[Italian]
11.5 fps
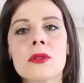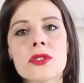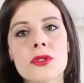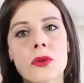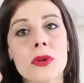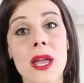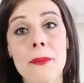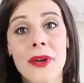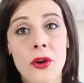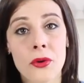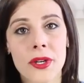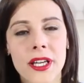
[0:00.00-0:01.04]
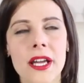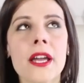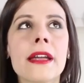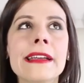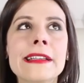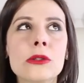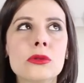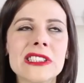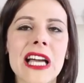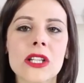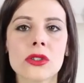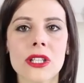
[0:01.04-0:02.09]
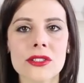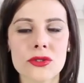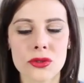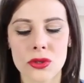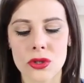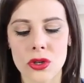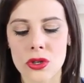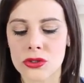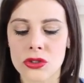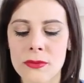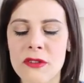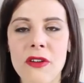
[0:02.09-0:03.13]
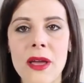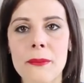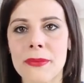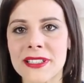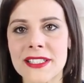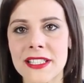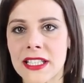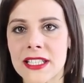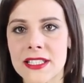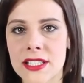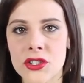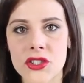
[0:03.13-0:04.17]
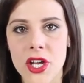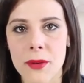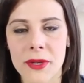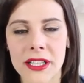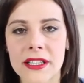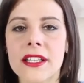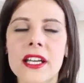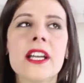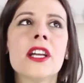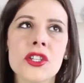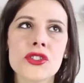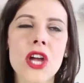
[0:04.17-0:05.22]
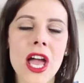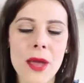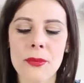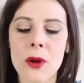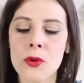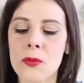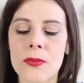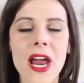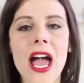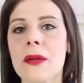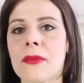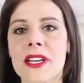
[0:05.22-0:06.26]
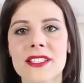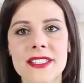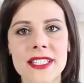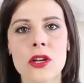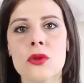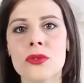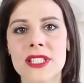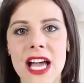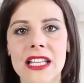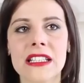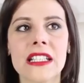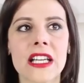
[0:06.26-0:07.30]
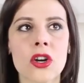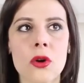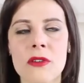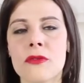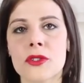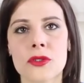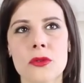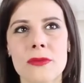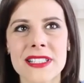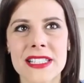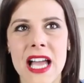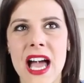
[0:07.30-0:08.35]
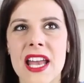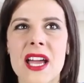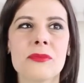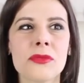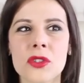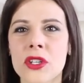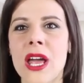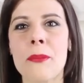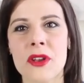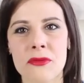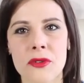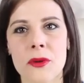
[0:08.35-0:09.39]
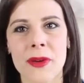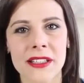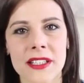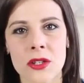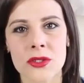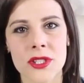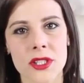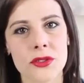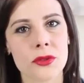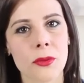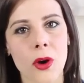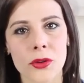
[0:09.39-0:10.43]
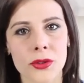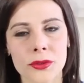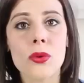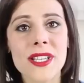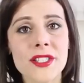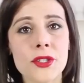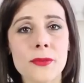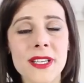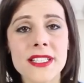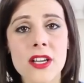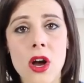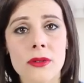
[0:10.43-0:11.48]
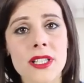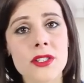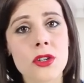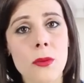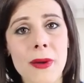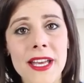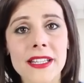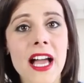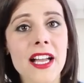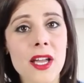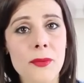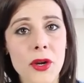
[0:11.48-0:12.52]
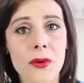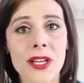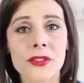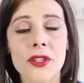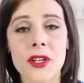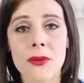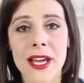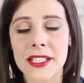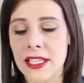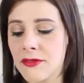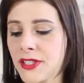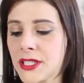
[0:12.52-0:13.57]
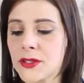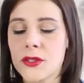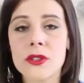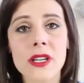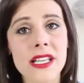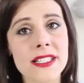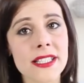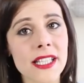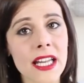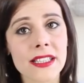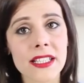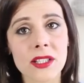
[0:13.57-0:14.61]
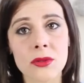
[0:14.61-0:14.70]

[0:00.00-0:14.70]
questo qui è marrone Usato da solo non mi fa impazzire, sinceramente. Cioè, è proprio un primer. Se lo usate come fosse un mascara, non è performante allo stesso modo. Questo mese ho una scoperta anche per quanto riguarda il viso e si tratta di